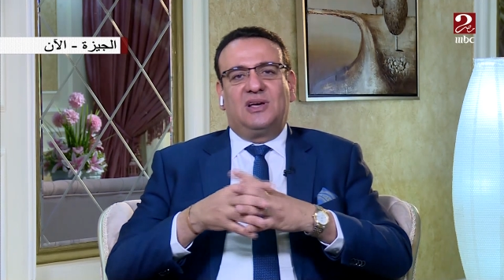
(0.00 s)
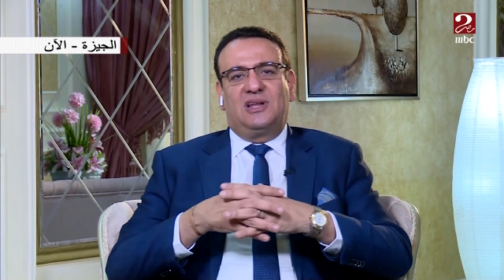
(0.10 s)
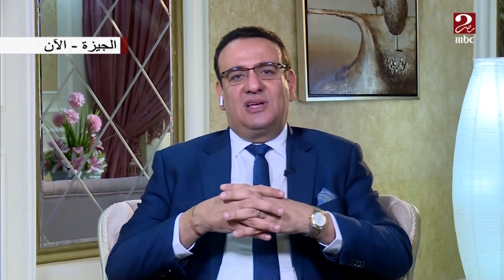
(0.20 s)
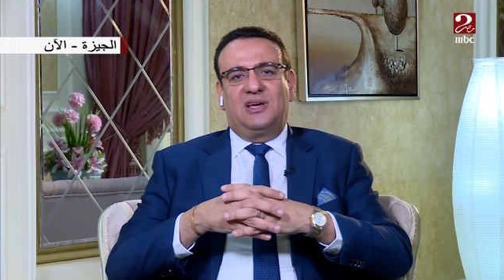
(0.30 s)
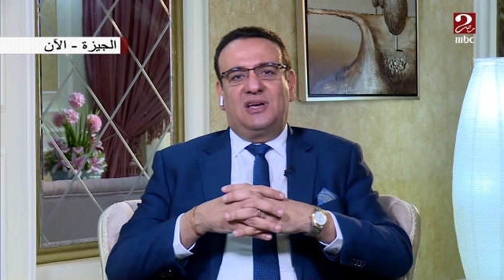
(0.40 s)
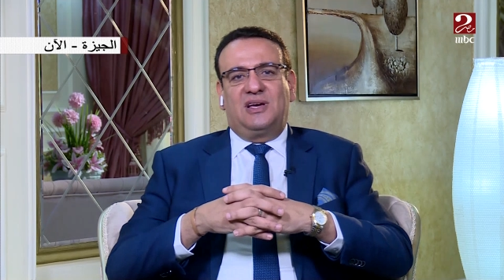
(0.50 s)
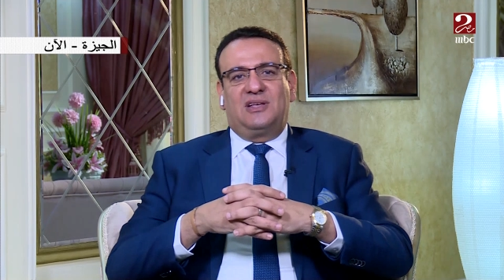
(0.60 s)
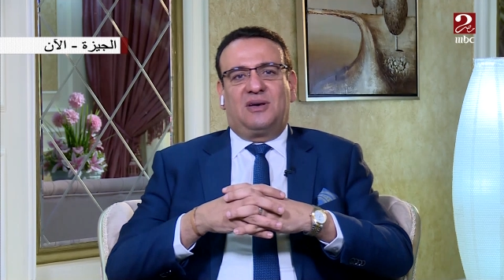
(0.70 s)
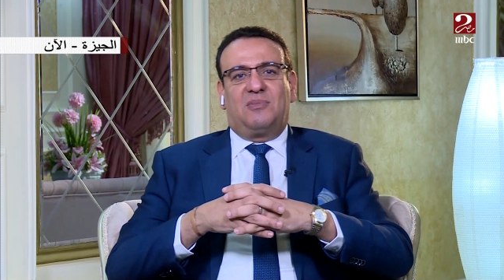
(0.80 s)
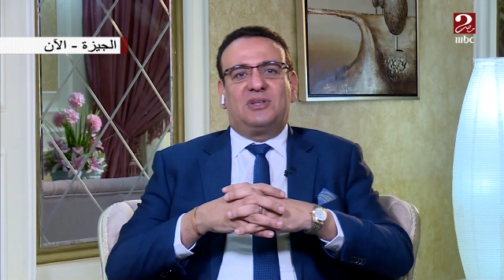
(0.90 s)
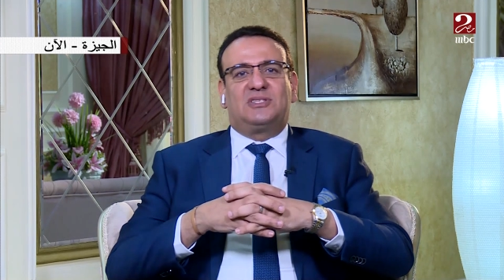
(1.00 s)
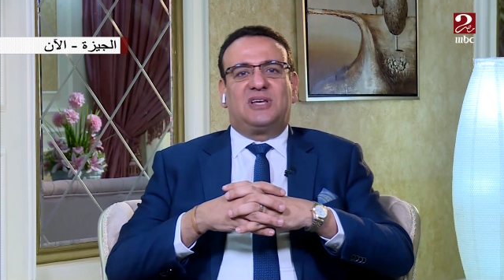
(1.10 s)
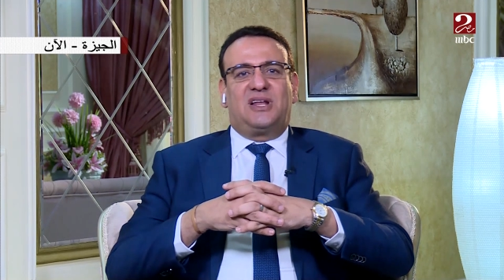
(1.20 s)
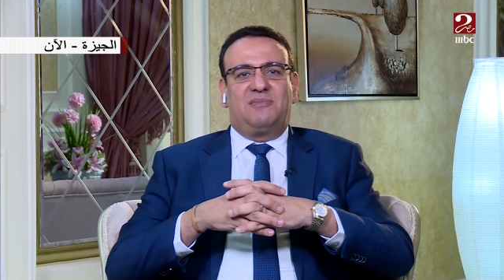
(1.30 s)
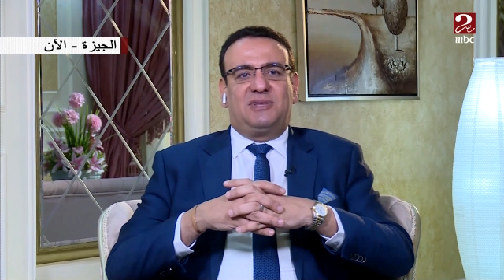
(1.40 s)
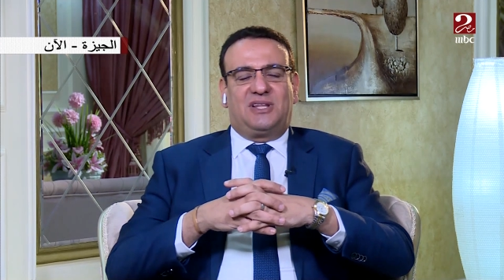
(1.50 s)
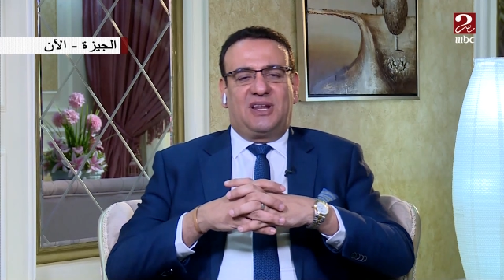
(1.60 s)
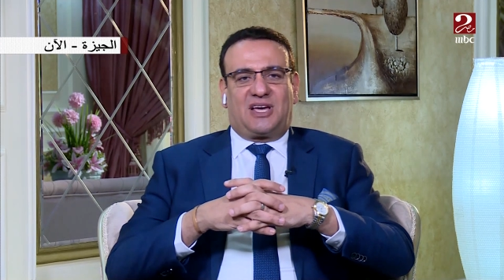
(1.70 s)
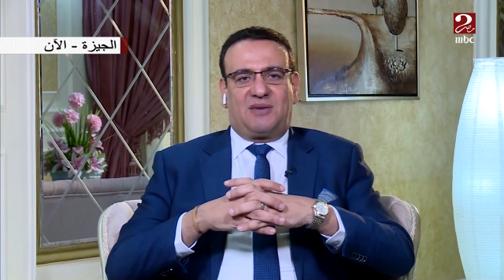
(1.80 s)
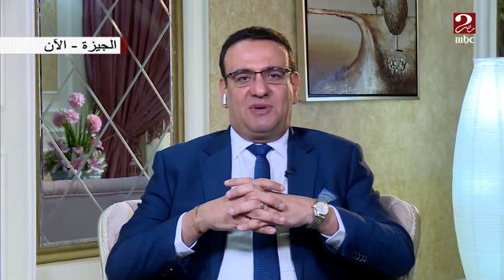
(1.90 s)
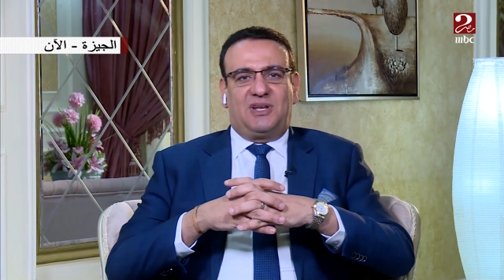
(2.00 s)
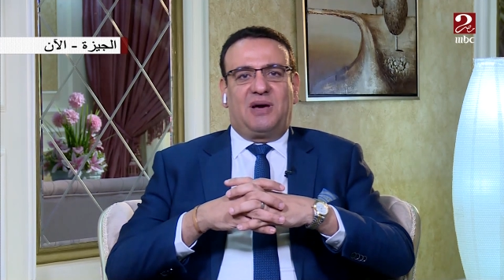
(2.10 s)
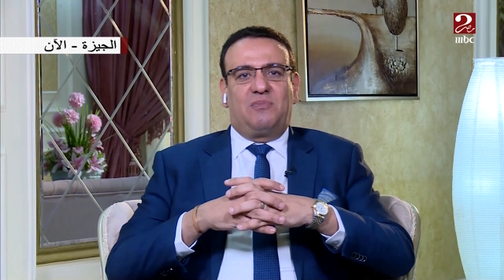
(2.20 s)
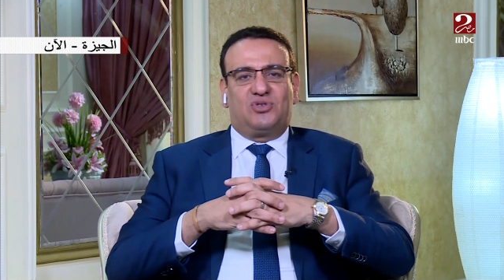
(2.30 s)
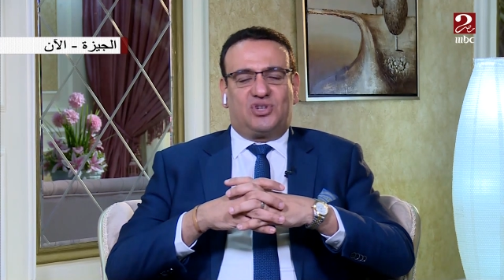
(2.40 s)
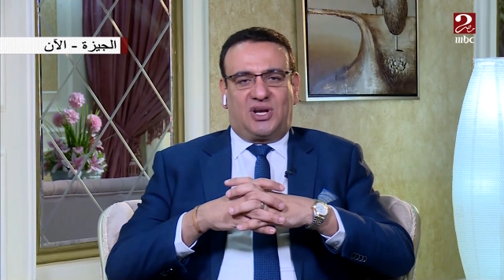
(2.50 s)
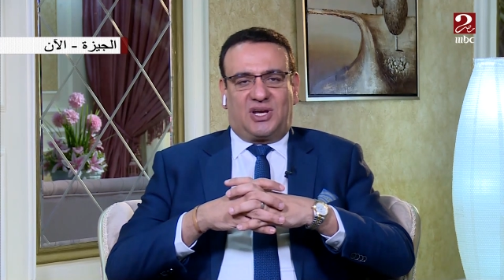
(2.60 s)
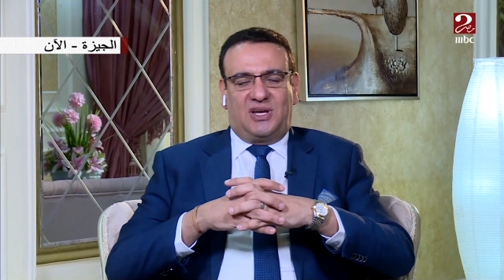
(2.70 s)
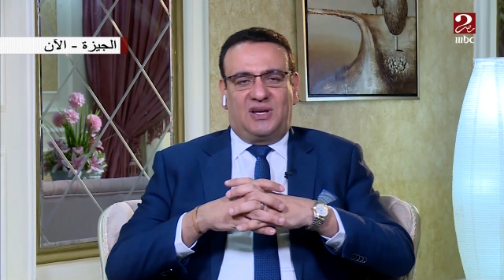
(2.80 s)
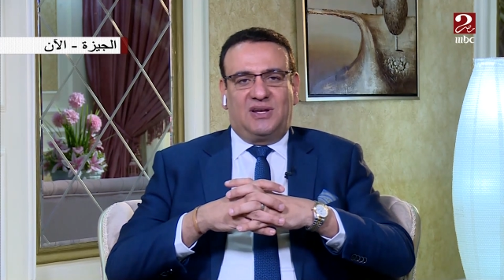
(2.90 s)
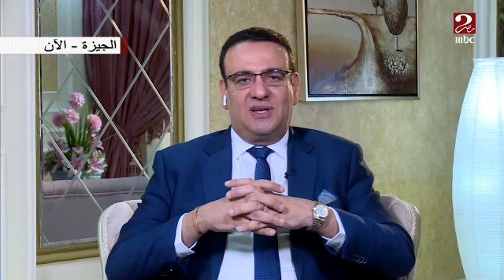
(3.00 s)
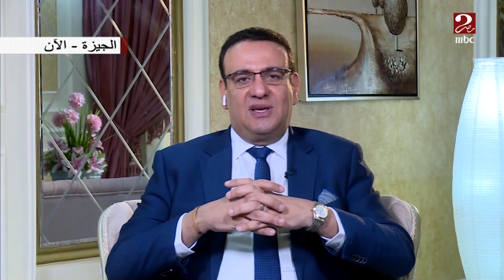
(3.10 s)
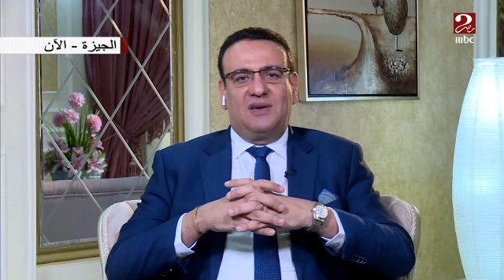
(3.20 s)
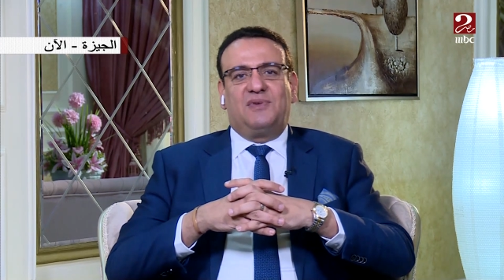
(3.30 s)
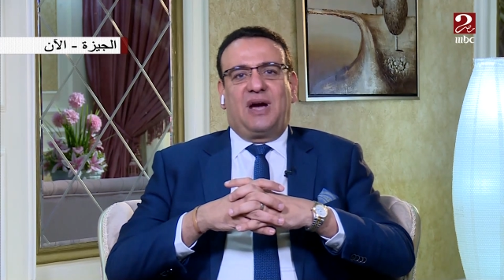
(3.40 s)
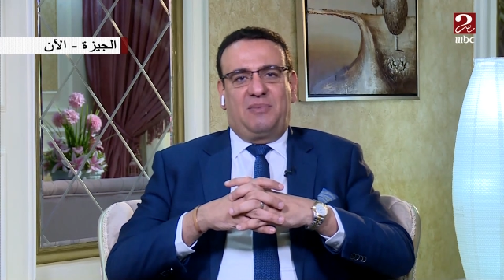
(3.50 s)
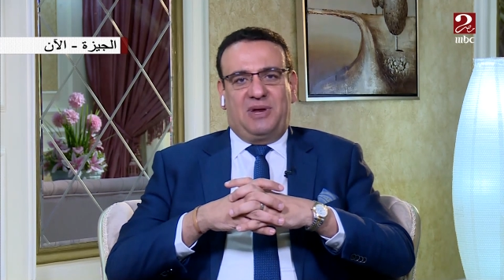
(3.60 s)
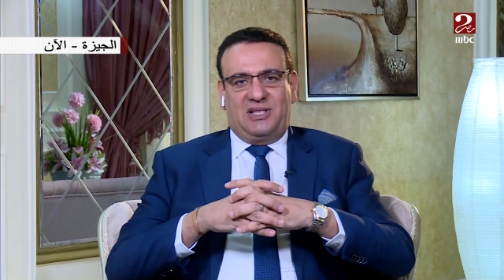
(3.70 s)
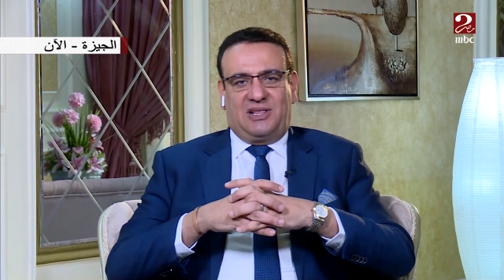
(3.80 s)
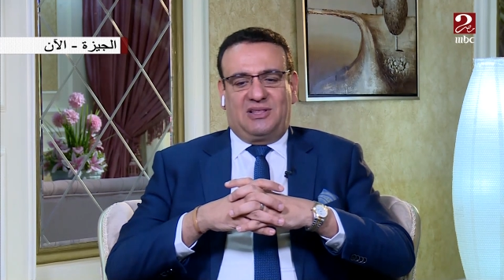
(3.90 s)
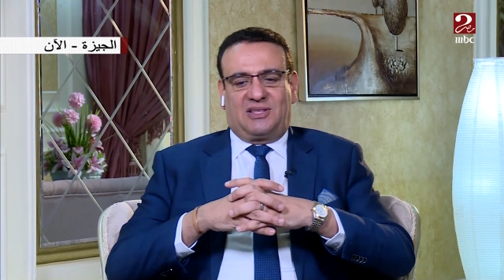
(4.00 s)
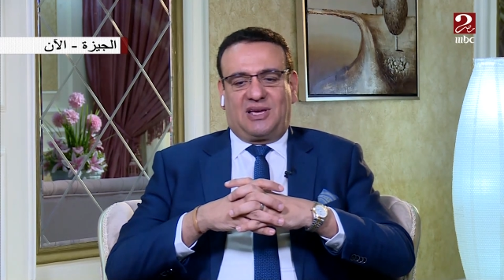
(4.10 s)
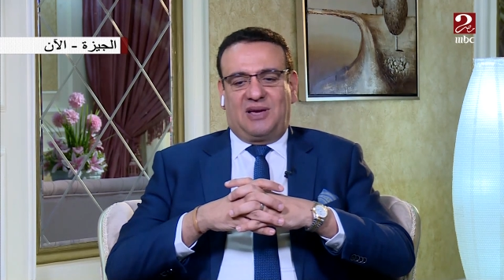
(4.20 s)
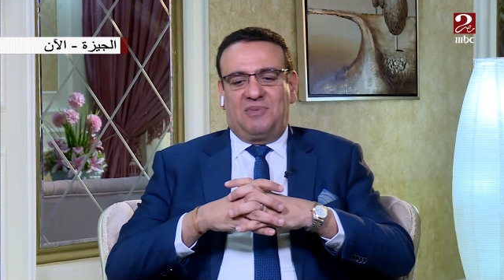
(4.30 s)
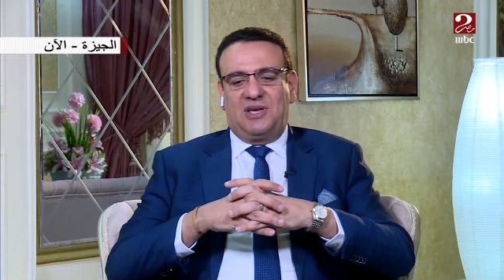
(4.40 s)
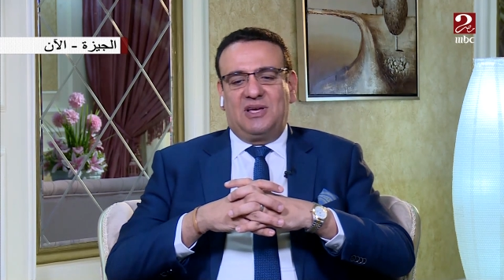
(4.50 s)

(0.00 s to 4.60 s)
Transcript: لضمان سلامه الناخبين او المشاركين في عمليه الانتخاب.